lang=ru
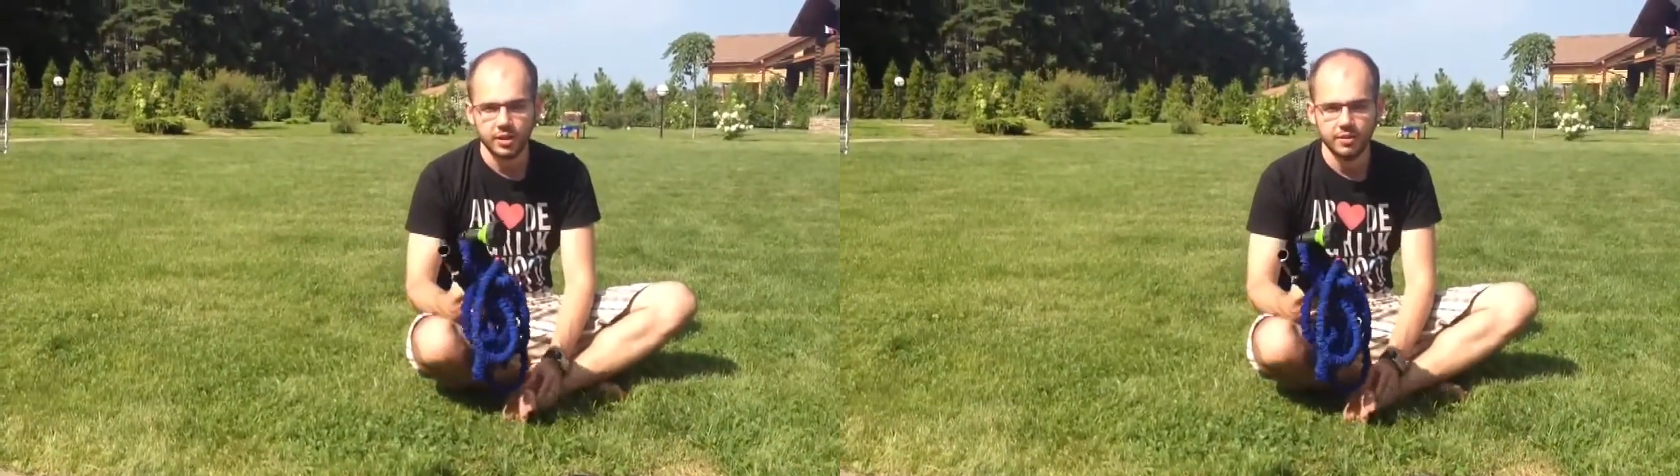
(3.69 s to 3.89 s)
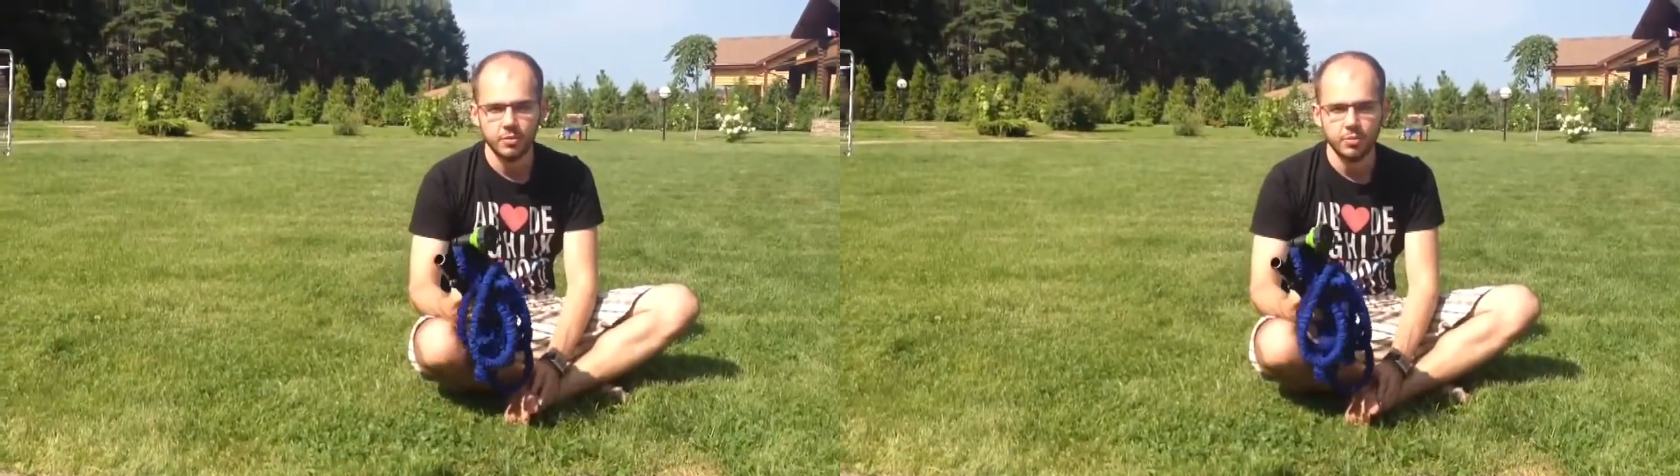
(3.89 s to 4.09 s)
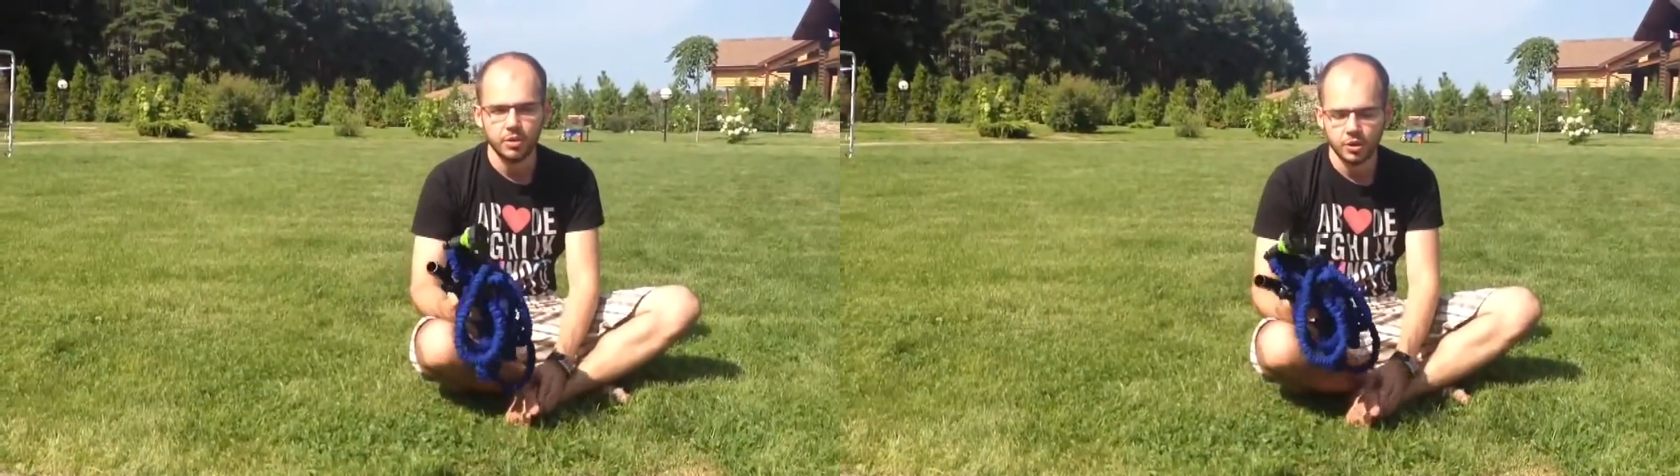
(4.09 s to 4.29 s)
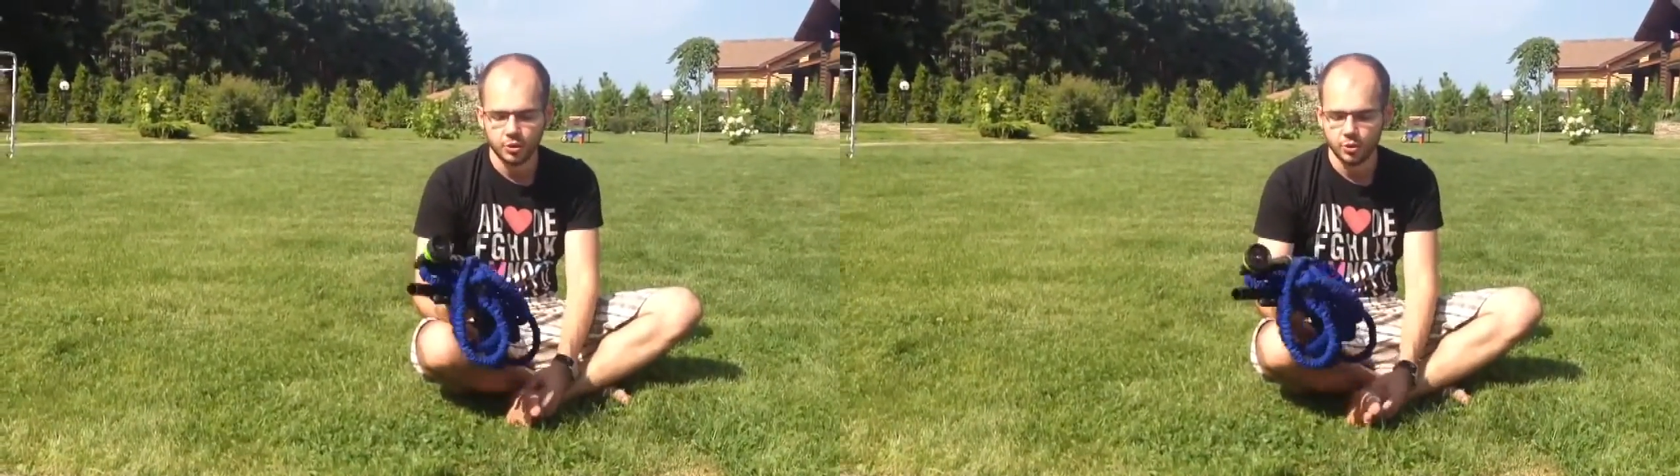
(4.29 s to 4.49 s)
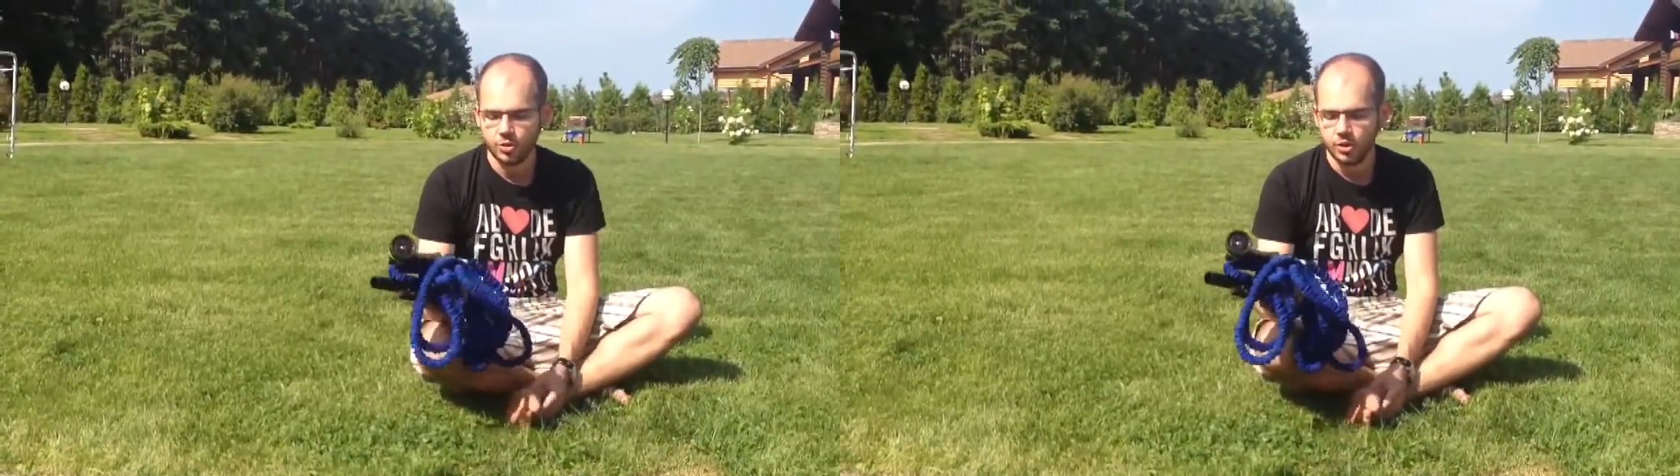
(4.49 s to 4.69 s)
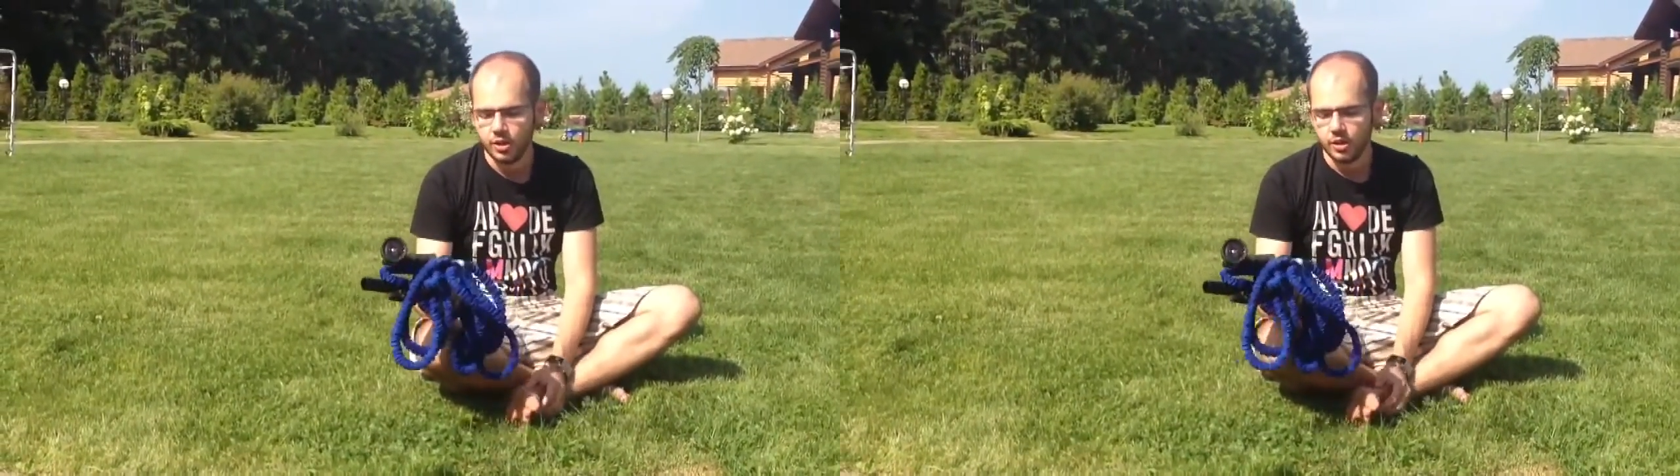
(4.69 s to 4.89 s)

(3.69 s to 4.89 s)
я вам покажу